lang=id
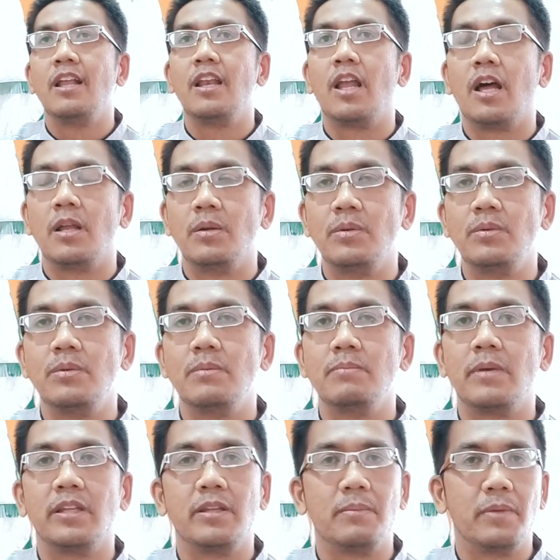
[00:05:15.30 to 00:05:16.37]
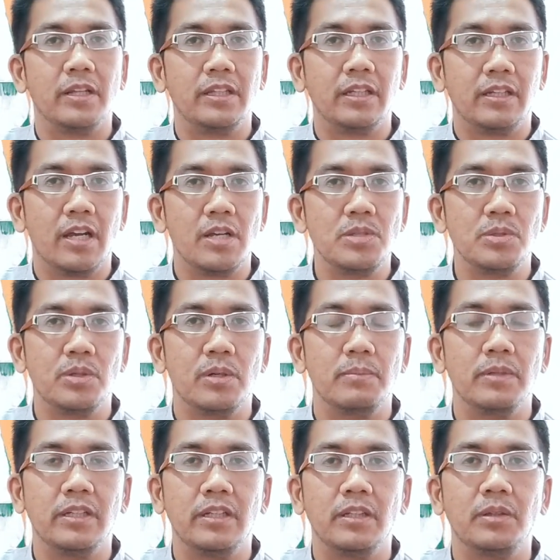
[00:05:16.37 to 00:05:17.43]
Lalu matematika juga
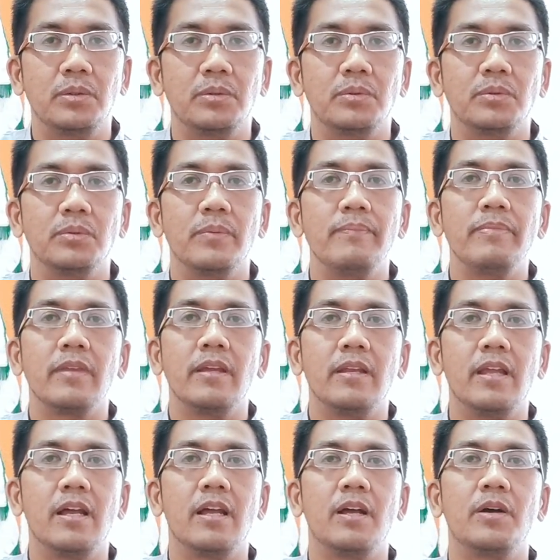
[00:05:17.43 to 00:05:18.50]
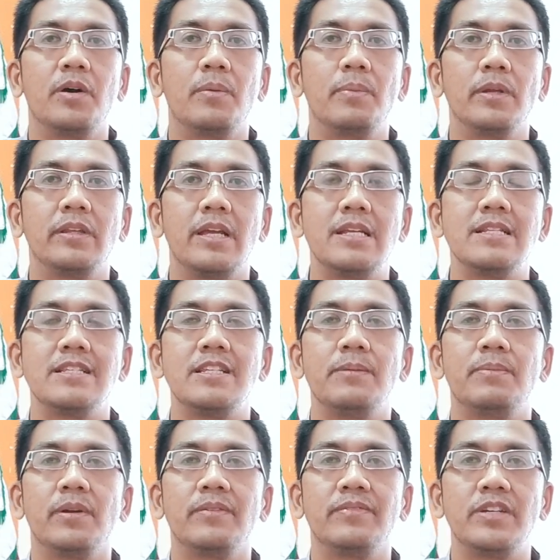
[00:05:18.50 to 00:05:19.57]
begitu. Nah, kompetensi
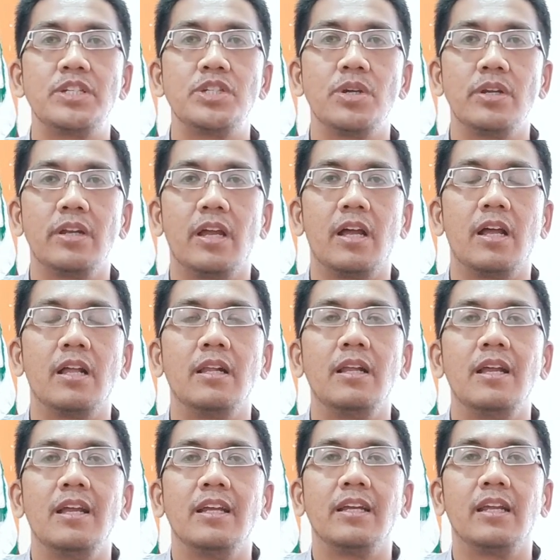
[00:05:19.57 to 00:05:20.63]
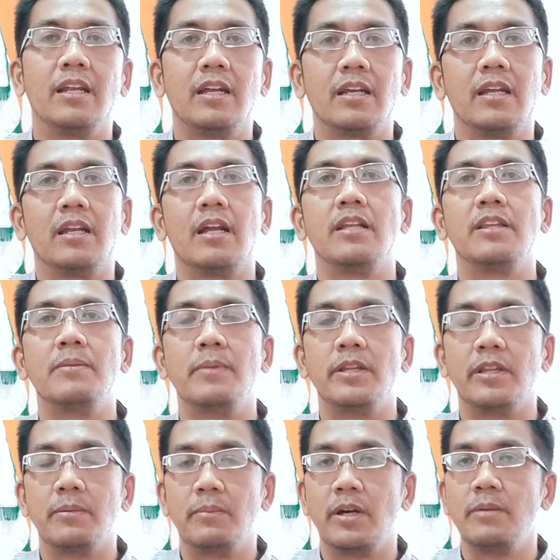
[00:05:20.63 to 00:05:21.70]
profesional kira-kira
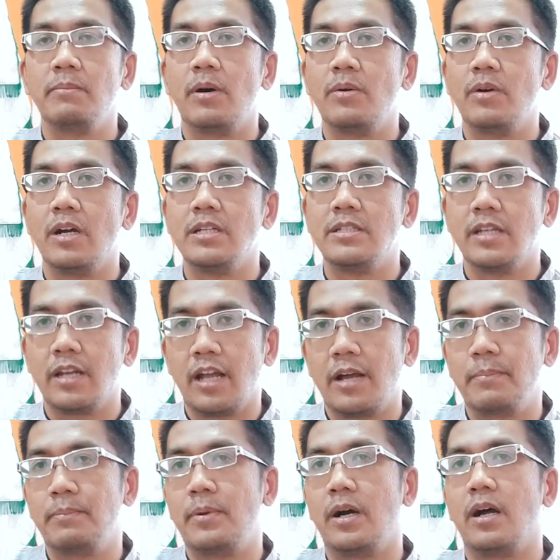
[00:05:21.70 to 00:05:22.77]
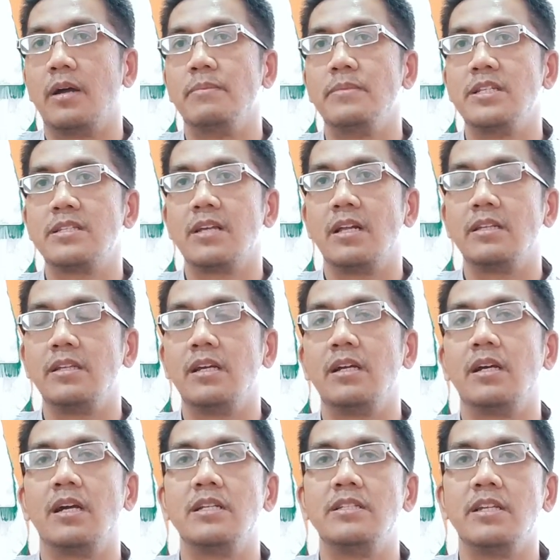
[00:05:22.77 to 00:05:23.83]
teman-teman mau ngajar apa? Misalnya
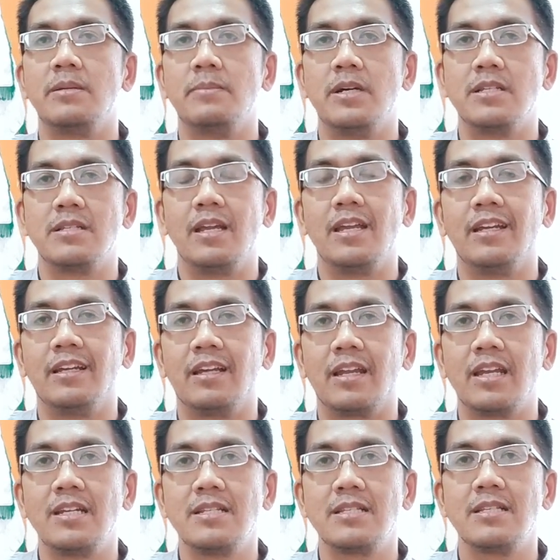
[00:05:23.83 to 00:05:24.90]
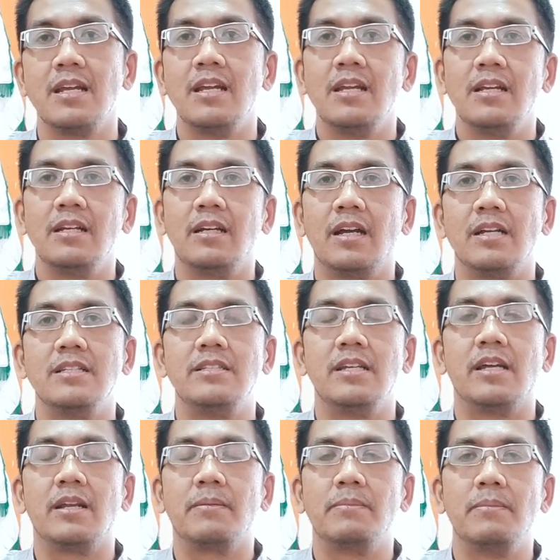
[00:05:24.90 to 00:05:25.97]
ngajar bahasa Inggris,
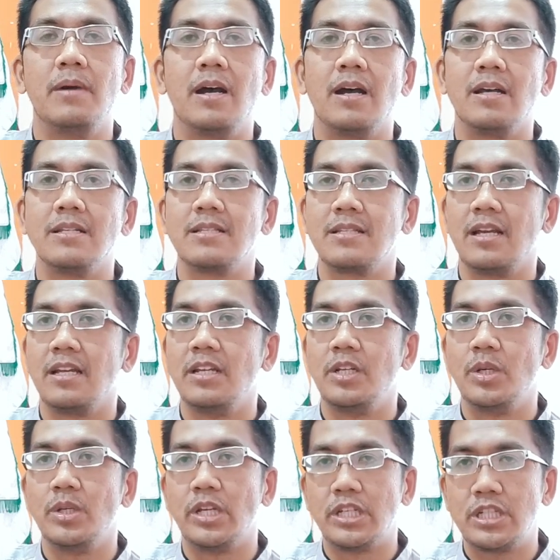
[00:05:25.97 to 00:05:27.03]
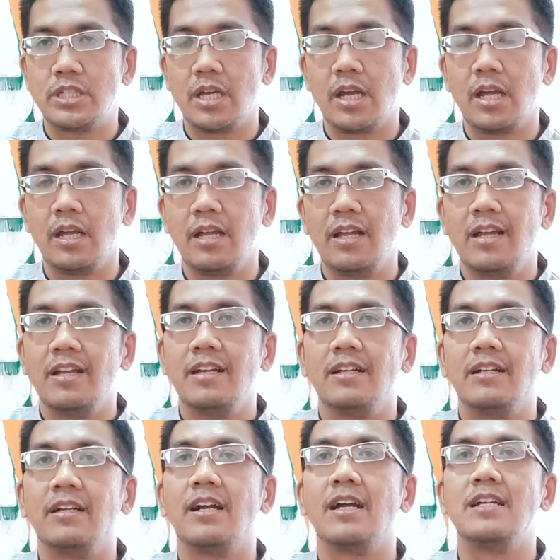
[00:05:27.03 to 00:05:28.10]
ngajar bahasa Indonesia,
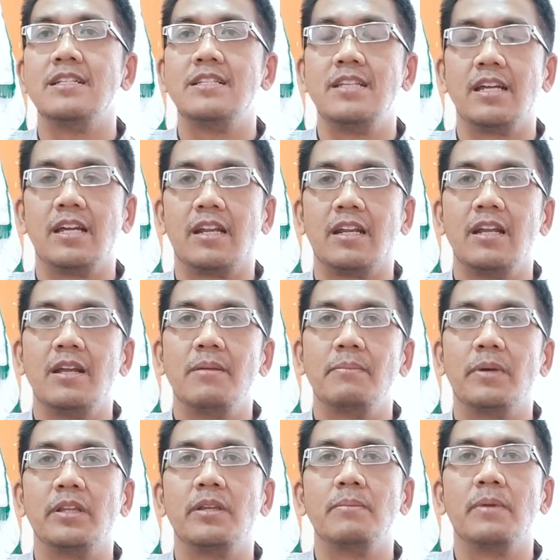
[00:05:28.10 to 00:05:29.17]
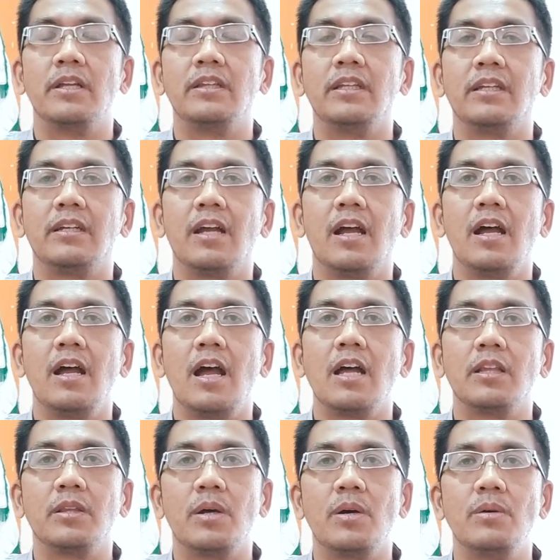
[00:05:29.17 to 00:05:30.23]
ngajar matematika
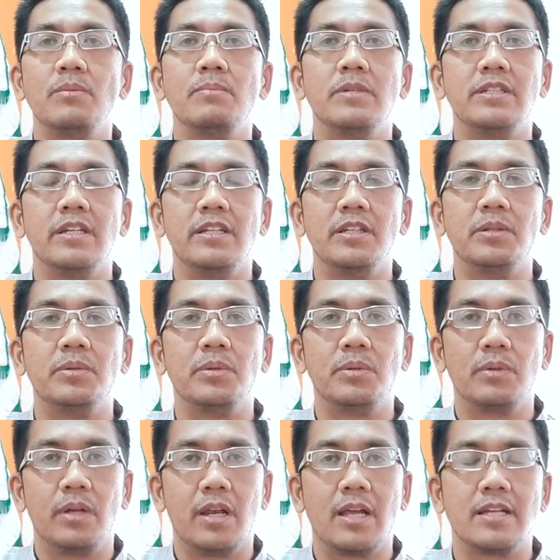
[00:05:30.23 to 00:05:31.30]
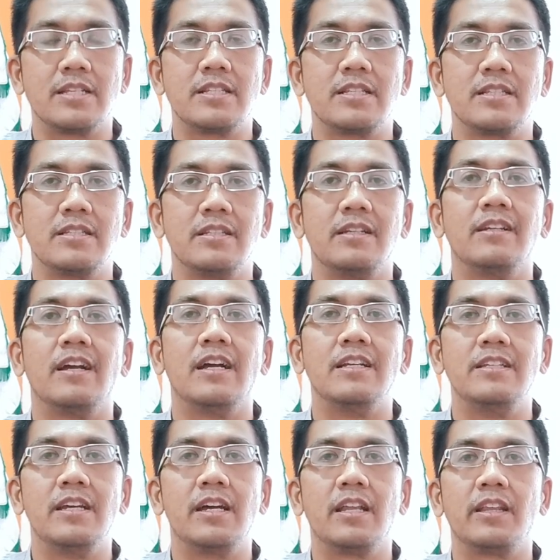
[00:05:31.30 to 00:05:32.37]
atau menjadi guru kelas,
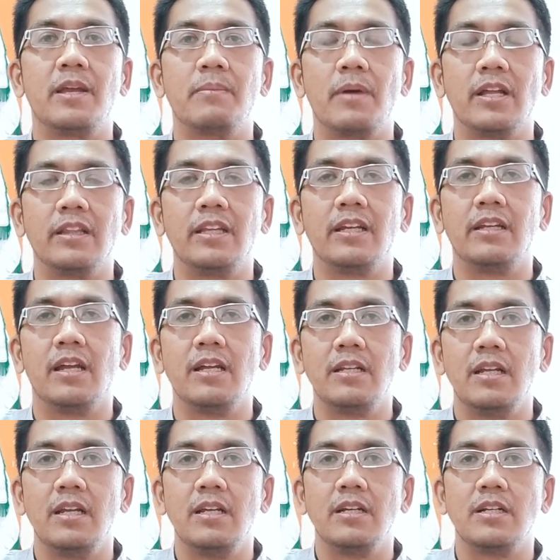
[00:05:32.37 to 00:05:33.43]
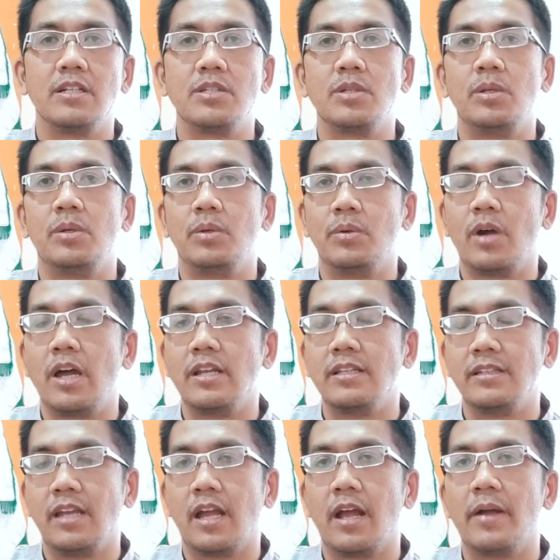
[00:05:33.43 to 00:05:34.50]
ngajar tematik dan
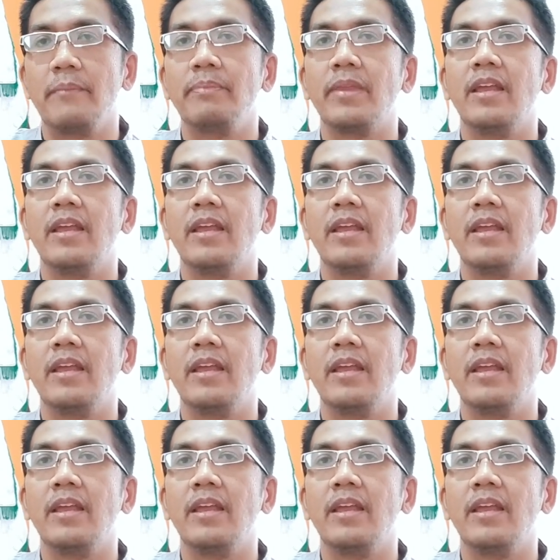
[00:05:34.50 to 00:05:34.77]
keseluruhannya.